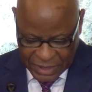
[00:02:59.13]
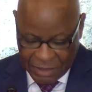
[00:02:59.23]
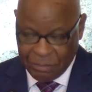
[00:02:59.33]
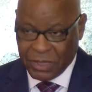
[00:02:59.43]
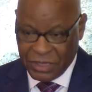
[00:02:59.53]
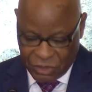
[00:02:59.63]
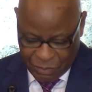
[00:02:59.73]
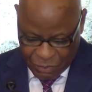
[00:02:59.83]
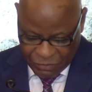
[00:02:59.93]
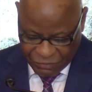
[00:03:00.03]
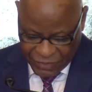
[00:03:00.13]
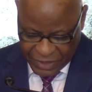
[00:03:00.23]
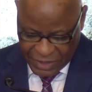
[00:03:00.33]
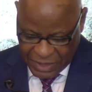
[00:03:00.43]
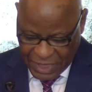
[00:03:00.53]
les principaux
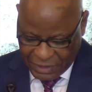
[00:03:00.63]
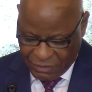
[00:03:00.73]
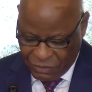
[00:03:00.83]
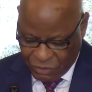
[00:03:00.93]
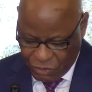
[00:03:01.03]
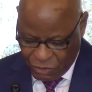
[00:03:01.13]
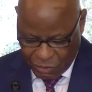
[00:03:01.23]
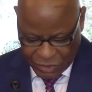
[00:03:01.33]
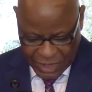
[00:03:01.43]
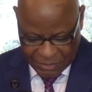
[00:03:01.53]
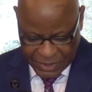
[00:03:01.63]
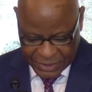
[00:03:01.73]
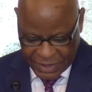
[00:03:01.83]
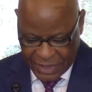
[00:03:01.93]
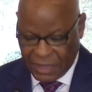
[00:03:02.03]
faits et activités du monde de la
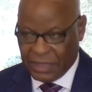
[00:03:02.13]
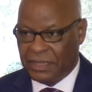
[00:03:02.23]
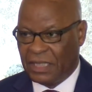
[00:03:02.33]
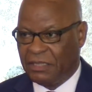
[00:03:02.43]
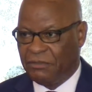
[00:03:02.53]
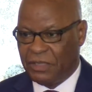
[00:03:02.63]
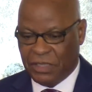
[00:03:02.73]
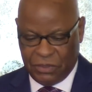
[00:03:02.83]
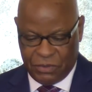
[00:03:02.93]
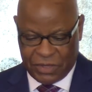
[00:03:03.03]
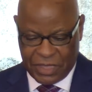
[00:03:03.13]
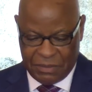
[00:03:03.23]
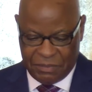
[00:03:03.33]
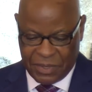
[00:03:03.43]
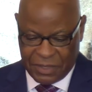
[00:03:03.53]
presse, les activités du
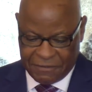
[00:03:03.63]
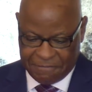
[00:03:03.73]
CNP.